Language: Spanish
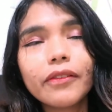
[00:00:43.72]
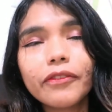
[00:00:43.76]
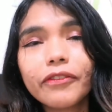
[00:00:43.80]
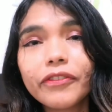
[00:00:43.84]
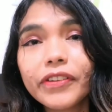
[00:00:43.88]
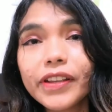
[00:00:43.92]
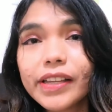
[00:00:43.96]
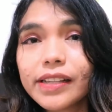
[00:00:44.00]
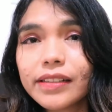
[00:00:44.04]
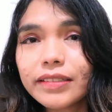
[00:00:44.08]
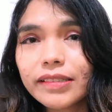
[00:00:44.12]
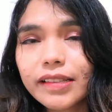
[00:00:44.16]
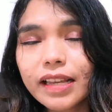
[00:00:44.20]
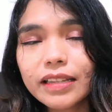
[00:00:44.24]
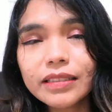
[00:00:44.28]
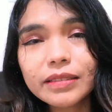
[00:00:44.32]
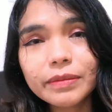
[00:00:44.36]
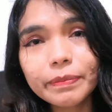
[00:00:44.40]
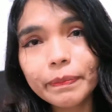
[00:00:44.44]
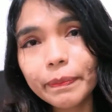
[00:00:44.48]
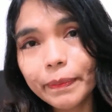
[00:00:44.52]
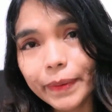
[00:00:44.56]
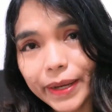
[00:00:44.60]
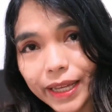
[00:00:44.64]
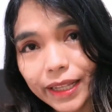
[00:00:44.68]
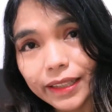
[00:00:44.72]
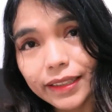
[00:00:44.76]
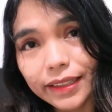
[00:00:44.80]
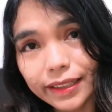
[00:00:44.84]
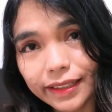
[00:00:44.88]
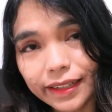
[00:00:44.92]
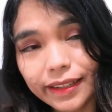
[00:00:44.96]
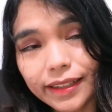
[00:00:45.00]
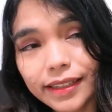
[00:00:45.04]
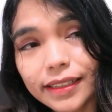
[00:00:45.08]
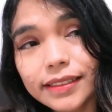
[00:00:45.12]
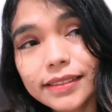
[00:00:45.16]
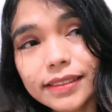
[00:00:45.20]
fiestas
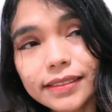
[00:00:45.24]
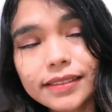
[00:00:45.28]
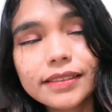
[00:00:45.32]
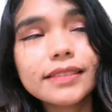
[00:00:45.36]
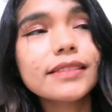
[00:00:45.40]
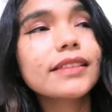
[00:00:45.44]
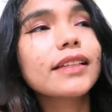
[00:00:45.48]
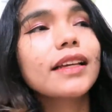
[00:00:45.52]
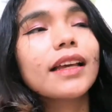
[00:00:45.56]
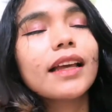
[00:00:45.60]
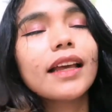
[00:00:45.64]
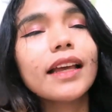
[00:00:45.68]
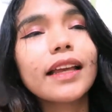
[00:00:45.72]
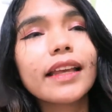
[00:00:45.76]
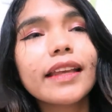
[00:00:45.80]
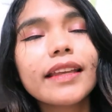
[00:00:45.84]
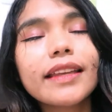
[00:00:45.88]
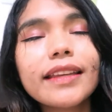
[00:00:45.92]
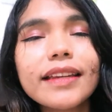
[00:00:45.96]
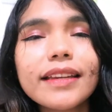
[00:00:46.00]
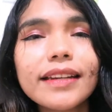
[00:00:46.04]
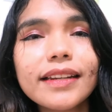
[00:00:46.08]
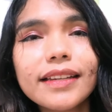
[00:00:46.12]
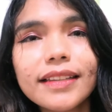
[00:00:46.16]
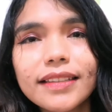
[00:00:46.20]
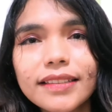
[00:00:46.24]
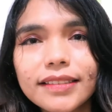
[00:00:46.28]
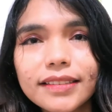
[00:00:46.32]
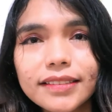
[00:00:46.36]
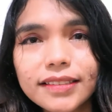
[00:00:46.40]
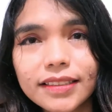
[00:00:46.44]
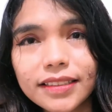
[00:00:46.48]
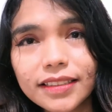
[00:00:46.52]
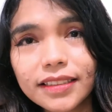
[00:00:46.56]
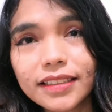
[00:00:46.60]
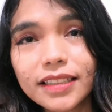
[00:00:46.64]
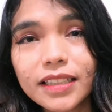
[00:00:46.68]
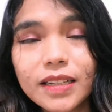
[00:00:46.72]
patrias, quiere
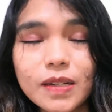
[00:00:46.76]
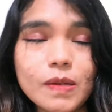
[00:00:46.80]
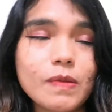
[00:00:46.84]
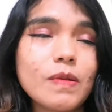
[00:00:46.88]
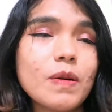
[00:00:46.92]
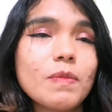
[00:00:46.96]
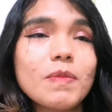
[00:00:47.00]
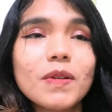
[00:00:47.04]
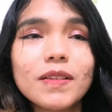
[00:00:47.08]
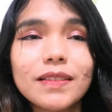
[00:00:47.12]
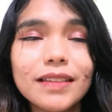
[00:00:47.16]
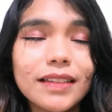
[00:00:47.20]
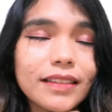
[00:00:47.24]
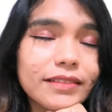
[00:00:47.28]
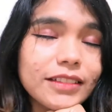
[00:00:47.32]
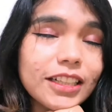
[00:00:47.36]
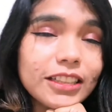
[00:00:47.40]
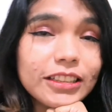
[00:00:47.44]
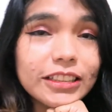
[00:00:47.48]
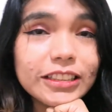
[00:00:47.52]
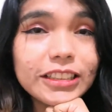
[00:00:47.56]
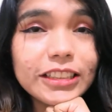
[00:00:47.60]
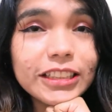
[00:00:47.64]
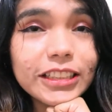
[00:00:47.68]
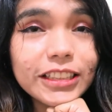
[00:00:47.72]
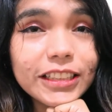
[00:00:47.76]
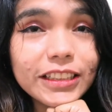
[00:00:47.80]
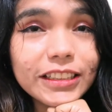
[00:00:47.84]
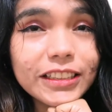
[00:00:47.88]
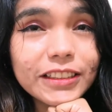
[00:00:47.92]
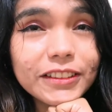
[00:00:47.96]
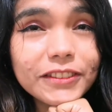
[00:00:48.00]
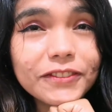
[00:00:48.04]
decir que vamos a tener